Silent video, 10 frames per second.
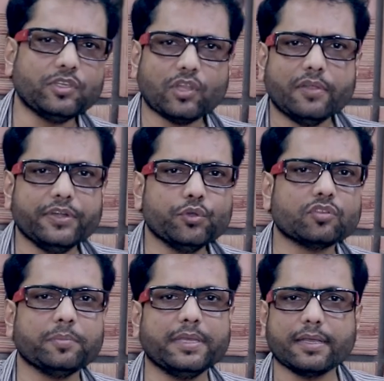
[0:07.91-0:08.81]
पिछले
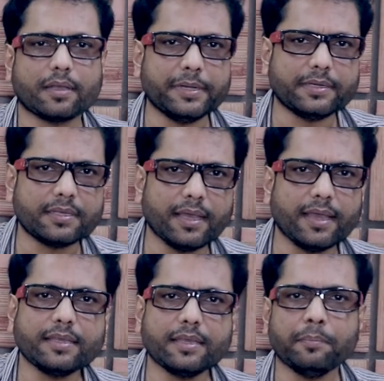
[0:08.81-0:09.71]
वीडियोस में ये कमेंट किया
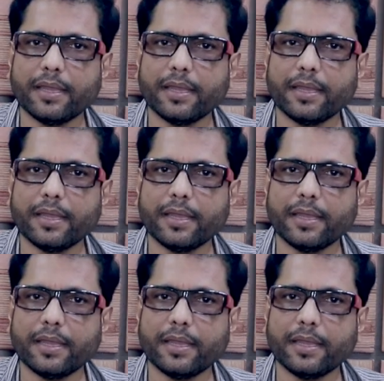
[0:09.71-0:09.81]
है कि